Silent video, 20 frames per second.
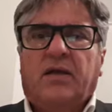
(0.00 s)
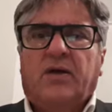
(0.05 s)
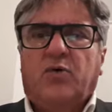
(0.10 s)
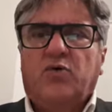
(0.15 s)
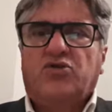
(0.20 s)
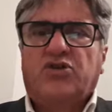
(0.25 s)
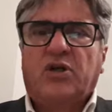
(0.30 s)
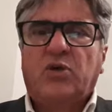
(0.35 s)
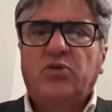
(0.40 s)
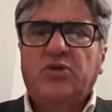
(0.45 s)

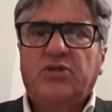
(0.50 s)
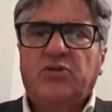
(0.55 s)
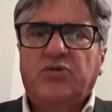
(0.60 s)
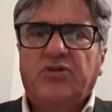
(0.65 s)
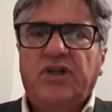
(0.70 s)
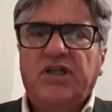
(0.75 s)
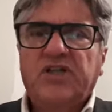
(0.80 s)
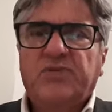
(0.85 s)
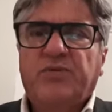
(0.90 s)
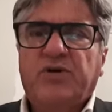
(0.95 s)
Un saluto a
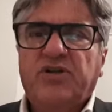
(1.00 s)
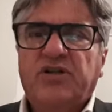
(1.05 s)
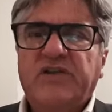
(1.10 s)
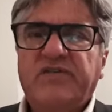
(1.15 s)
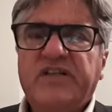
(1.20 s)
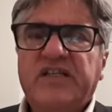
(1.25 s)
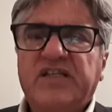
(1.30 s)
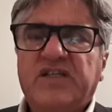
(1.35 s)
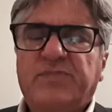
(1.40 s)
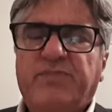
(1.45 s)
tutti gli
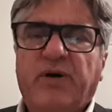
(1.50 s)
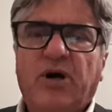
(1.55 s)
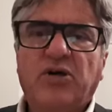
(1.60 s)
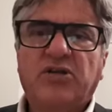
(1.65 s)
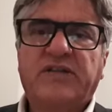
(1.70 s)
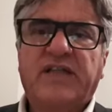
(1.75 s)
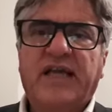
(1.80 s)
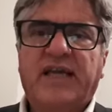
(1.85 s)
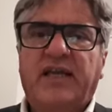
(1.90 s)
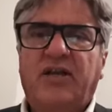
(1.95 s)
sportivi di
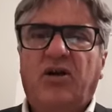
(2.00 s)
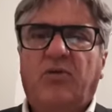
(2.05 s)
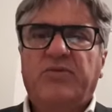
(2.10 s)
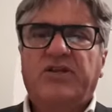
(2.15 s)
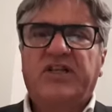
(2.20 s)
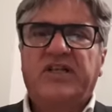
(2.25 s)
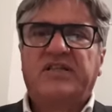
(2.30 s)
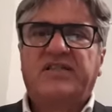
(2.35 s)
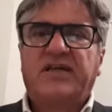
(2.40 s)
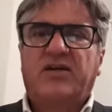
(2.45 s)
Sport a
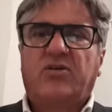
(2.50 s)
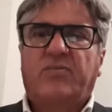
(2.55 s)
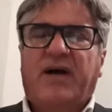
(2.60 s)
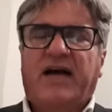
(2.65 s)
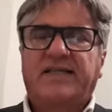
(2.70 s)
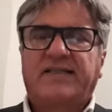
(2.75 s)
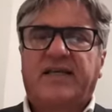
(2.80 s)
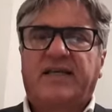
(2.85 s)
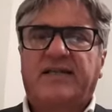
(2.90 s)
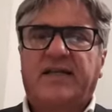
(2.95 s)
Chilometri Zero
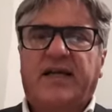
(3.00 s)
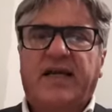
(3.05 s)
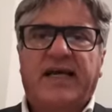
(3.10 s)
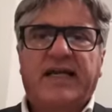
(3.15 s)
Basket.